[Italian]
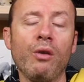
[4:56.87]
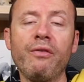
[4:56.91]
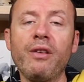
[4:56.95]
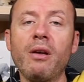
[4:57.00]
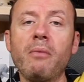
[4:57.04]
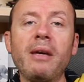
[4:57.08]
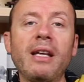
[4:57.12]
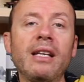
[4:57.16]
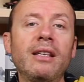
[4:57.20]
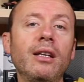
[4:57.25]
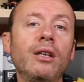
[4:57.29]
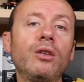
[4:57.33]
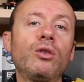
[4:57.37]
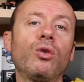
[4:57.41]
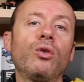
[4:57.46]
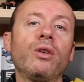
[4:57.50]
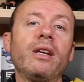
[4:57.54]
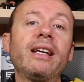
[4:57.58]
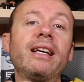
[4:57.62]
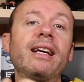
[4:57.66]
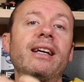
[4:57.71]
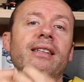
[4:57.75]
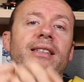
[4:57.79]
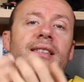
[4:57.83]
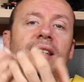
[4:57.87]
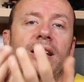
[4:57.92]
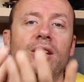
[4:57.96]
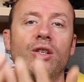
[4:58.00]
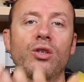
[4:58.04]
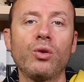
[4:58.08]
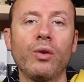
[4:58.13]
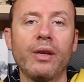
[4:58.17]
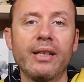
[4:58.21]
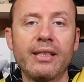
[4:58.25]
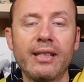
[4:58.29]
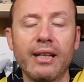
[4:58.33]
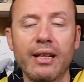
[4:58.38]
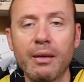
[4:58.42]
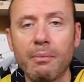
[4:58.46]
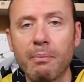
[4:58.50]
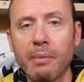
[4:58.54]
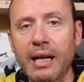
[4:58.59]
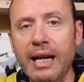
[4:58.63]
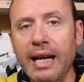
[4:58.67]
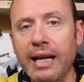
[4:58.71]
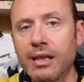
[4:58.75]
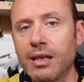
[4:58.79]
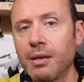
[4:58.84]
ovviamente droni che ha senso essere
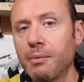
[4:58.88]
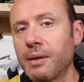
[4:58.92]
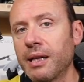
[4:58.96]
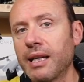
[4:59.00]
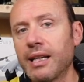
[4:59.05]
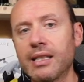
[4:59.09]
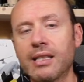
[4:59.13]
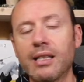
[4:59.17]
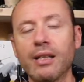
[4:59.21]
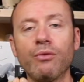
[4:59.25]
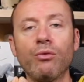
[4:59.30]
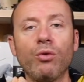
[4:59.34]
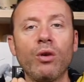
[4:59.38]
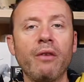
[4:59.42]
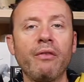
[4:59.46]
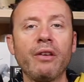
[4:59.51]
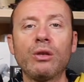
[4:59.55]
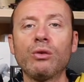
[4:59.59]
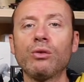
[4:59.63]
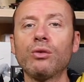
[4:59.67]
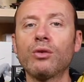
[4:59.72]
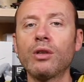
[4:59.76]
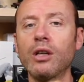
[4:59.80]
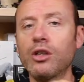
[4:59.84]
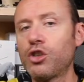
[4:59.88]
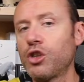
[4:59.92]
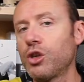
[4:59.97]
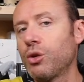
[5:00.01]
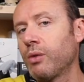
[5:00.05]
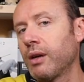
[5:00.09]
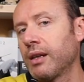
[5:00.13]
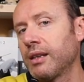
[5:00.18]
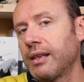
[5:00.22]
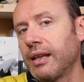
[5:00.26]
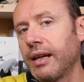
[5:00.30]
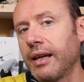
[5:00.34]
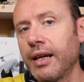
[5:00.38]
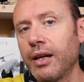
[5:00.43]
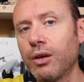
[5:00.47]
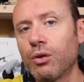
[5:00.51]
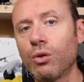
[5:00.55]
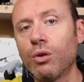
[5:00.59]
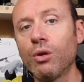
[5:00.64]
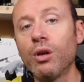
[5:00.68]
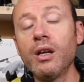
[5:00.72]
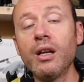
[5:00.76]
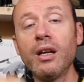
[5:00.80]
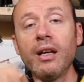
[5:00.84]
riparati perché se voi avete un drone a 50
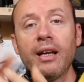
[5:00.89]
euro